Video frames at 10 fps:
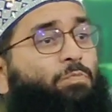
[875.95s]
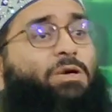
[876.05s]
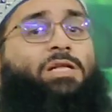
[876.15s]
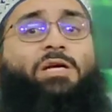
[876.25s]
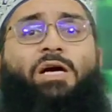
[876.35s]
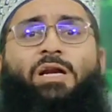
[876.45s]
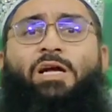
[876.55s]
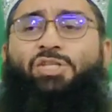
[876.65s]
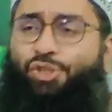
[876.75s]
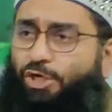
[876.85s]
उम्मीद
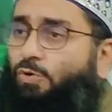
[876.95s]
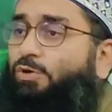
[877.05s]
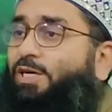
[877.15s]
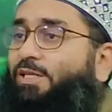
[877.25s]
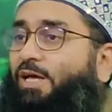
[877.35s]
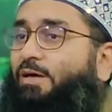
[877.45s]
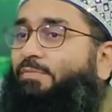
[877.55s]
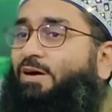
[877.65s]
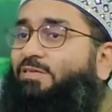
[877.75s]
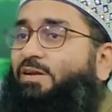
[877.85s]
करना शिरक हो जाता है
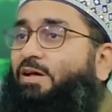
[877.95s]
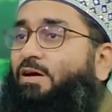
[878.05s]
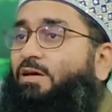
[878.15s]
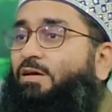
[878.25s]
माजल्ला